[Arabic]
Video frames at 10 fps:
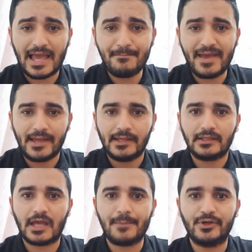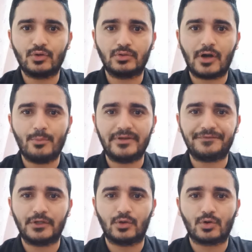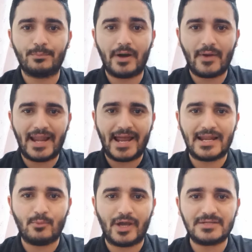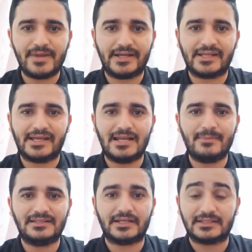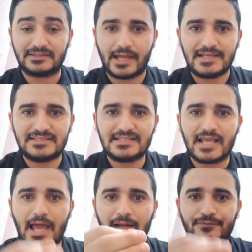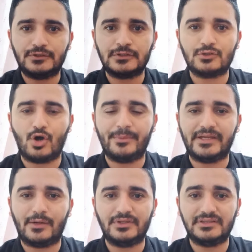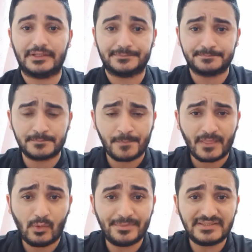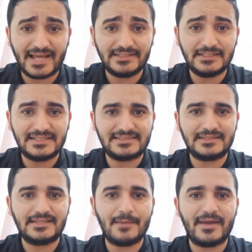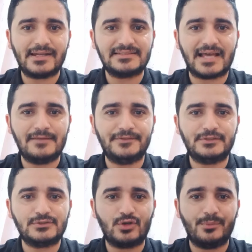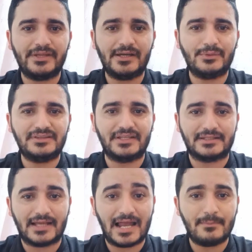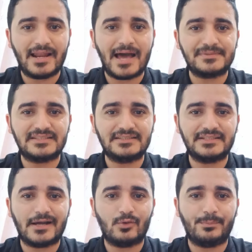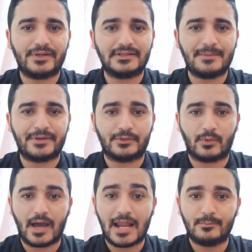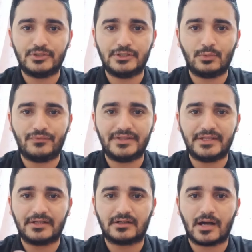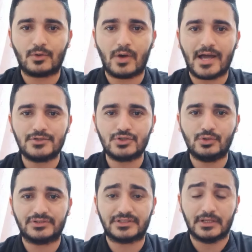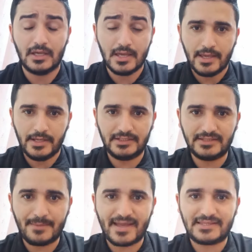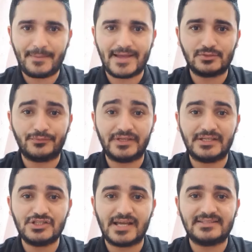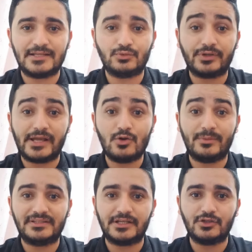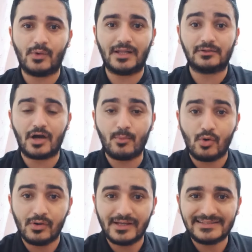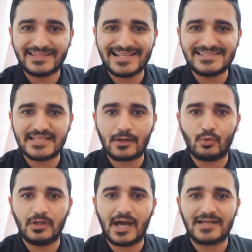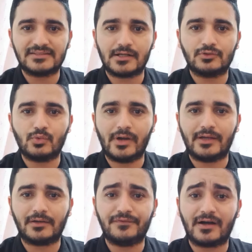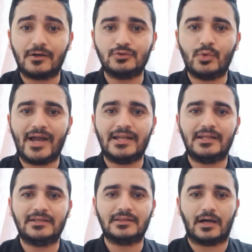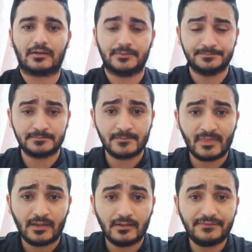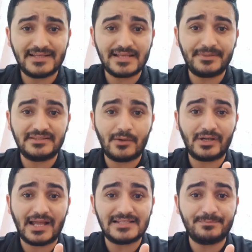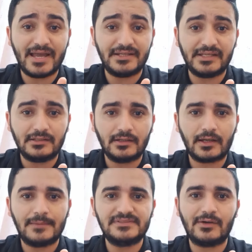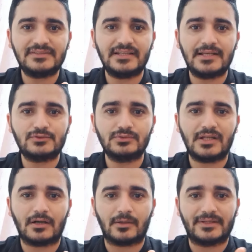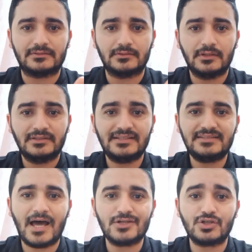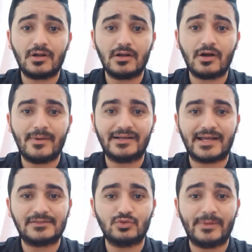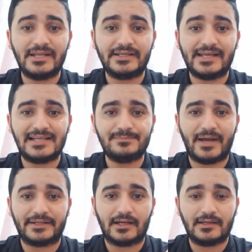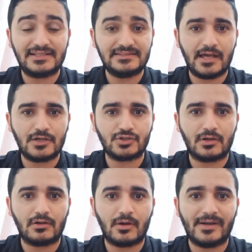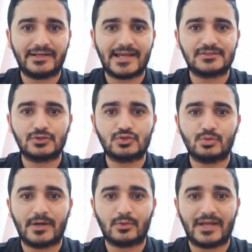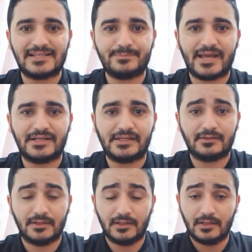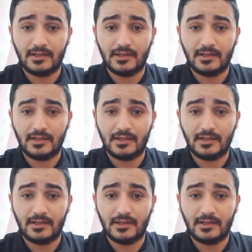أما كبير القوم في أوروبا والعالم أجمع ريال مدريد تأسس 1902 وبالتحديد 6 مارس 1902 الملعب سانتياغو برنابيو المدير الفني كارلو أنشيلوتي عندما تبحث في إنجازات ريال مدريد وألقابه تنسى كل عثراته وإخفاقاته على الإطلاق فاز بالدوري الأسباني 35 لقبا 19 لقبا كأس ملك أسبانيا 12 لقبا كأس السوبر الأسباني